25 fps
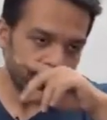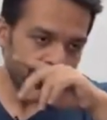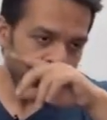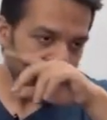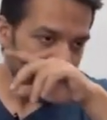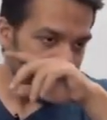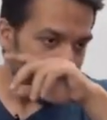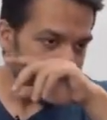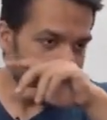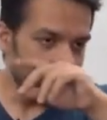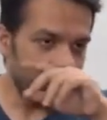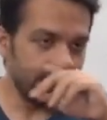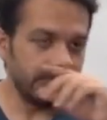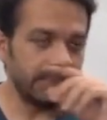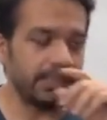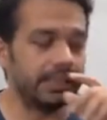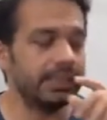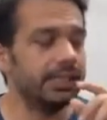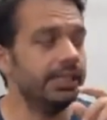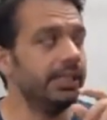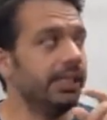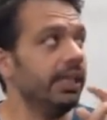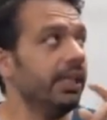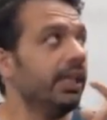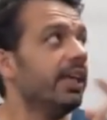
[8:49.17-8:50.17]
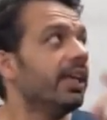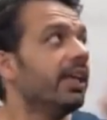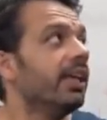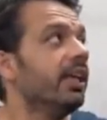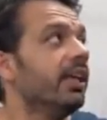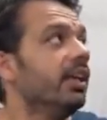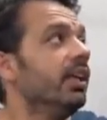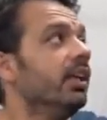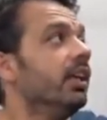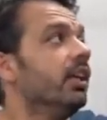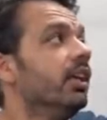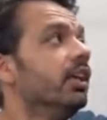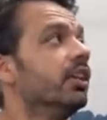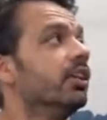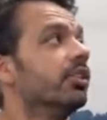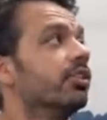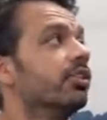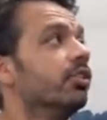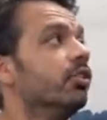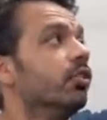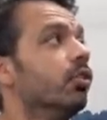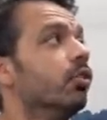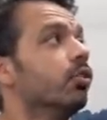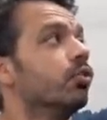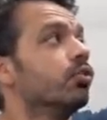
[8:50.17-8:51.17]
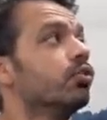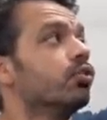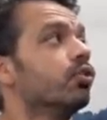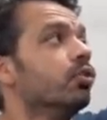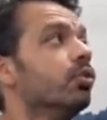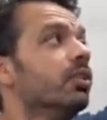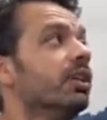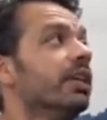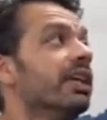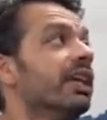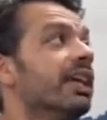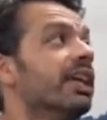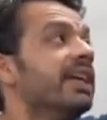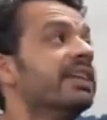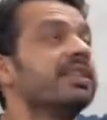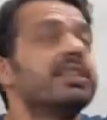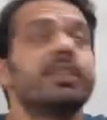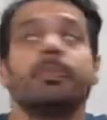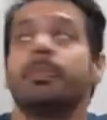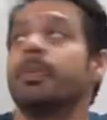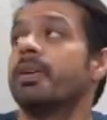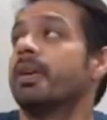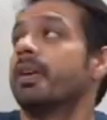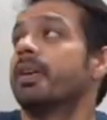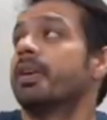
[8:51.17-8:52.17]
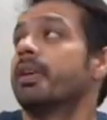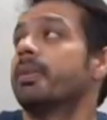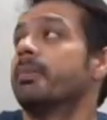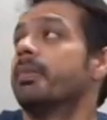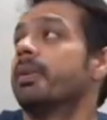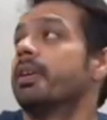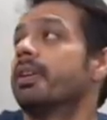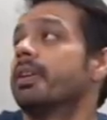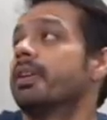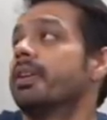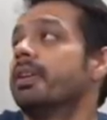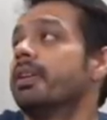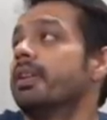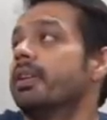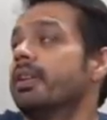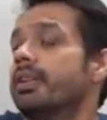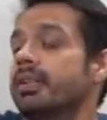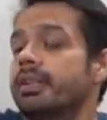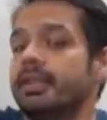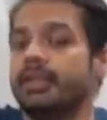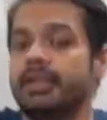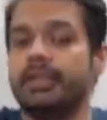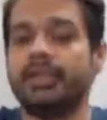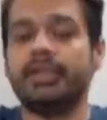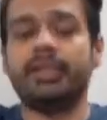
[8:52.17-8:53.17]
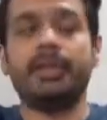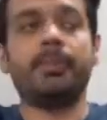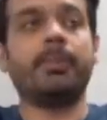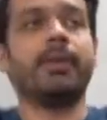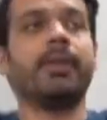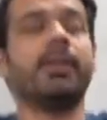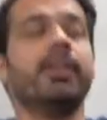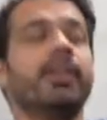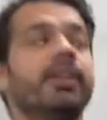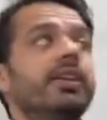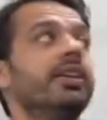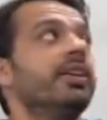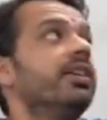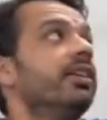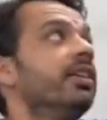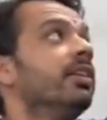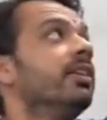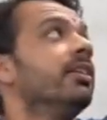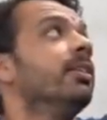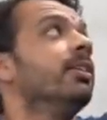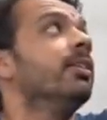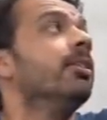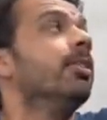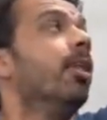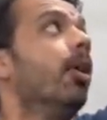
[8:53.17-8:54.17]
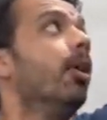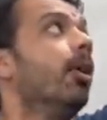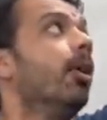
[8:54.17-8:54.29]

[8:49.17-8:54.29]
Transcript: इंजरीज ने इन्हें काफ़ी हर्ट किया यही वजह है कि इस वीडियो में न सिर्फ ही इज़ लुकिंग